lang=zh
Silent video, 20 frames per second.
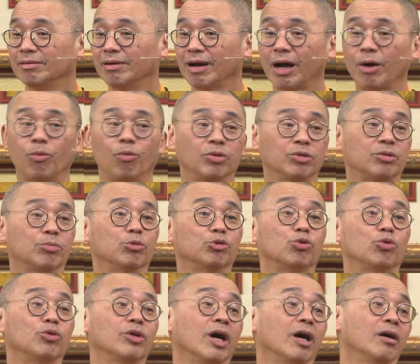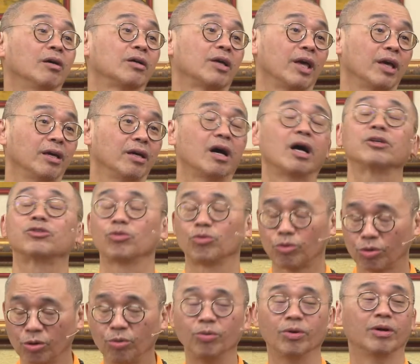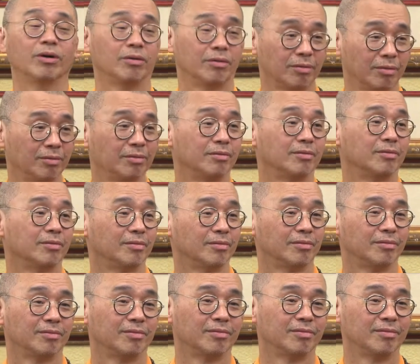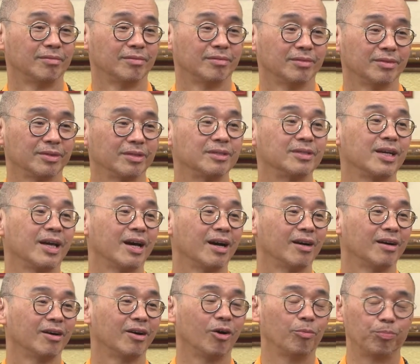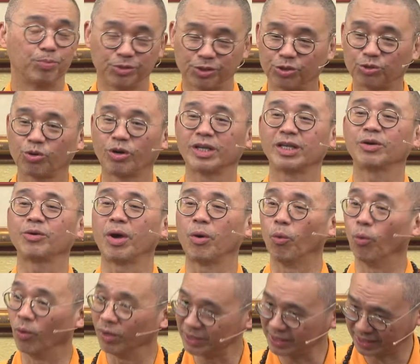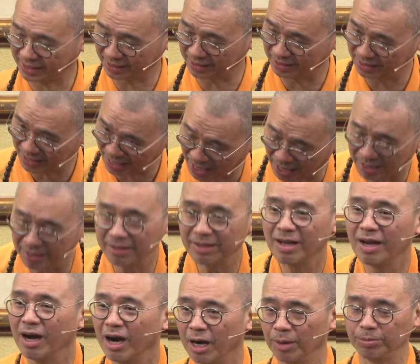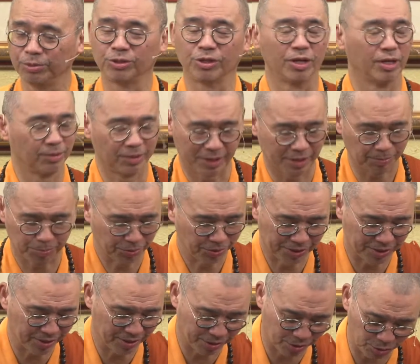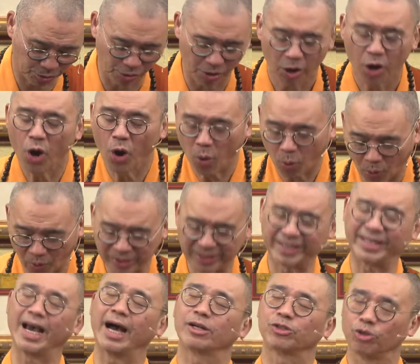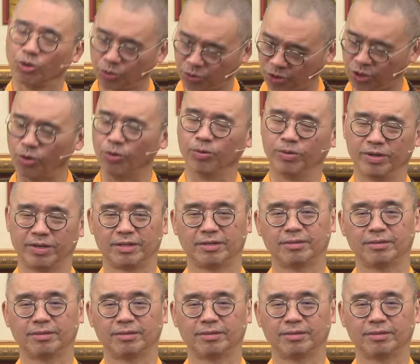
啊，我什么都能给啊，就够了，是这样哦，不是说因为我只能，而不是说我这样就够了，